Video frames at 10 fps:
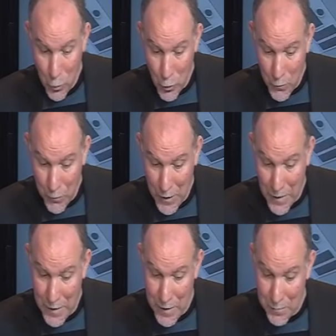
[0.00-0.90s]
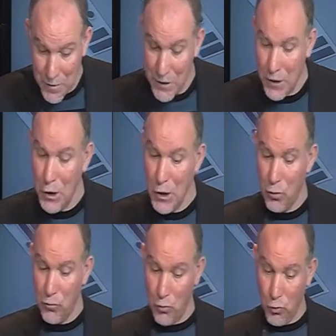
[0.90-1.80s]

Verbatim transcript: بور نو با يعني باش كني